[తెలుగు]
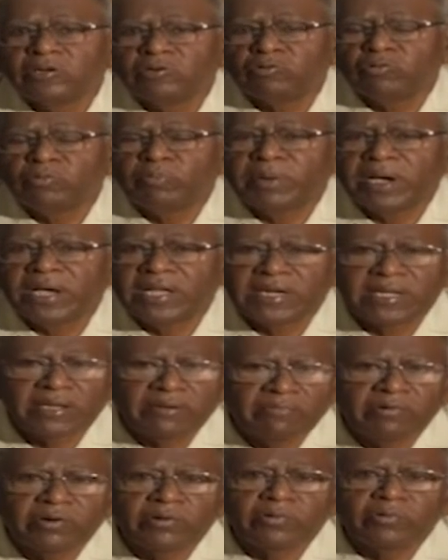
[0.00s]
రూపాయలు
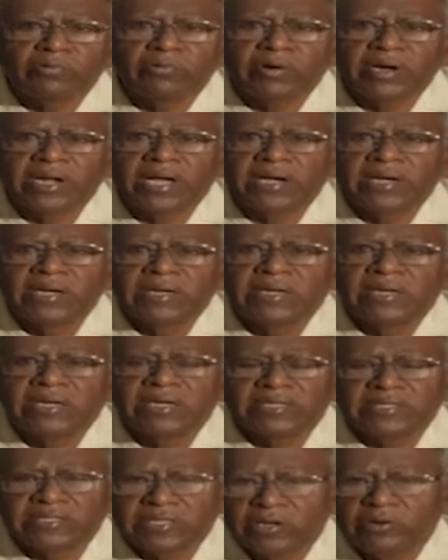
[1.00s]
ఇవ్వడం కూడా
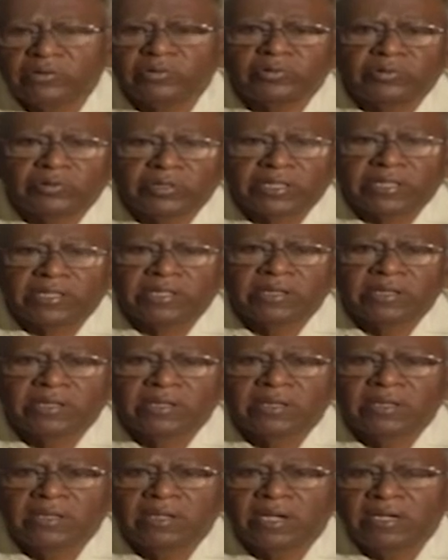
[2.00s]
జరుగుతుంది
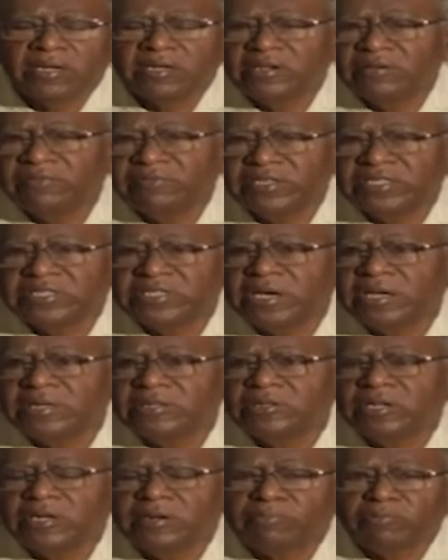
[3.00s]
అంటే
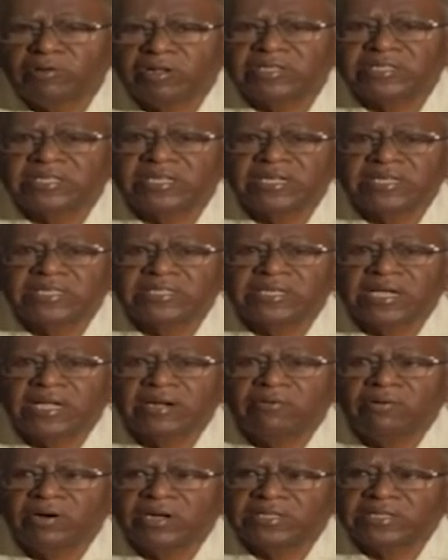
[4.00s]
విద్యార్థులను
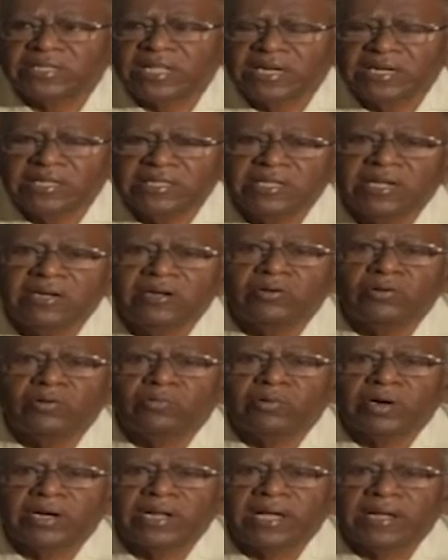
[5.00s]
ప్రోత్సహించాలి వాళ్ళ తల్లిదండ్రులు
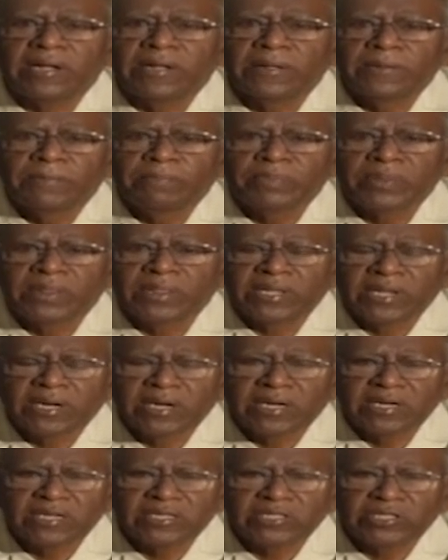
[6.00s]
కూడా ఇంత
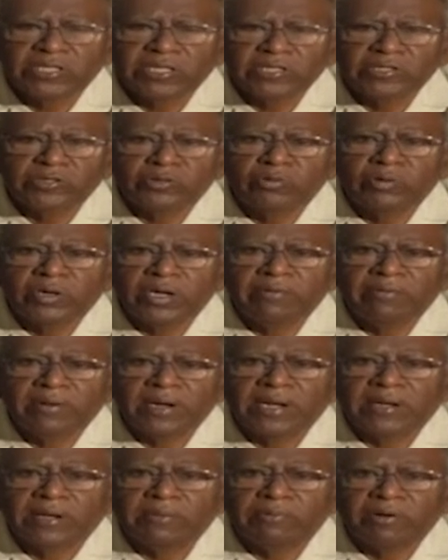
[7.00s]
ఇంట్రెస్ట్ తీసుకుని
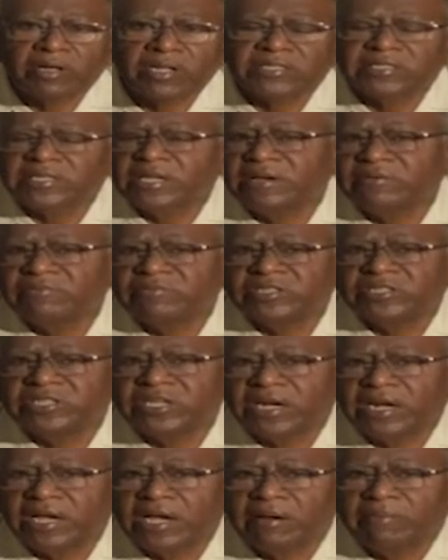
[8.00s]
వీళ్ళకి ప్రోత్సాహం
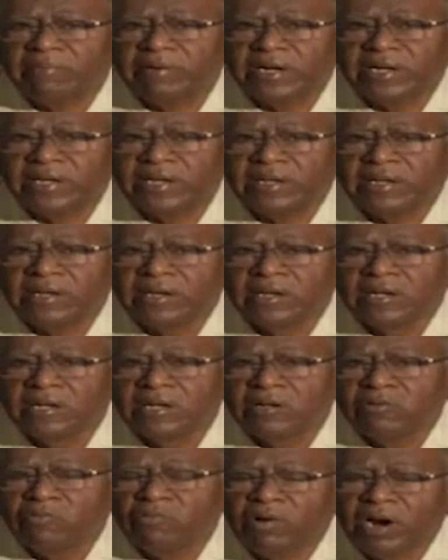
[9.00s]
ఇచ్చారు కాబట్టి
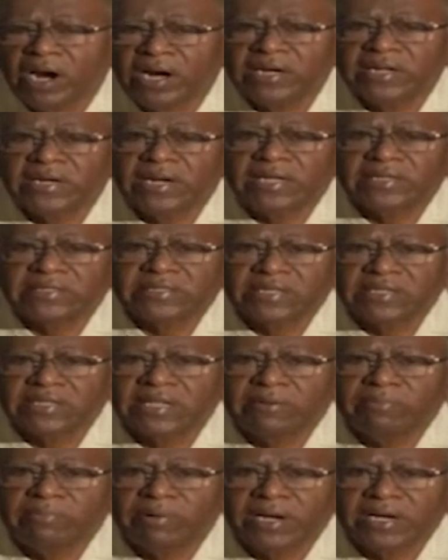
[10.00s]
వాళ్ళని ఆ
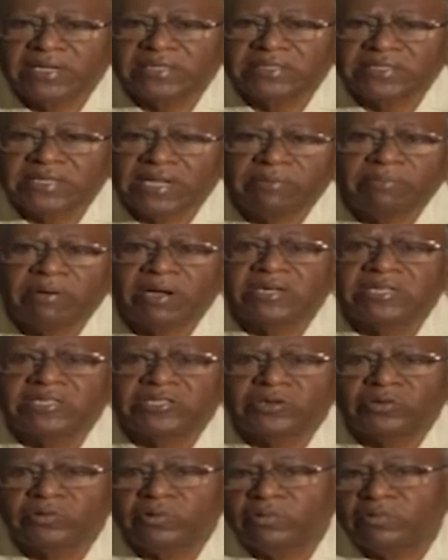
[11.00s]
సందర్భంగా
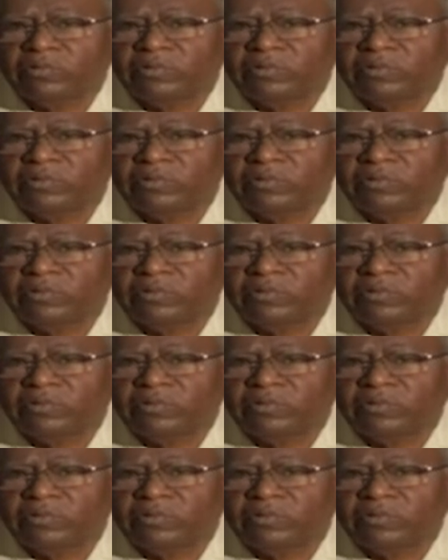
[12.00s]
సన్మానించడం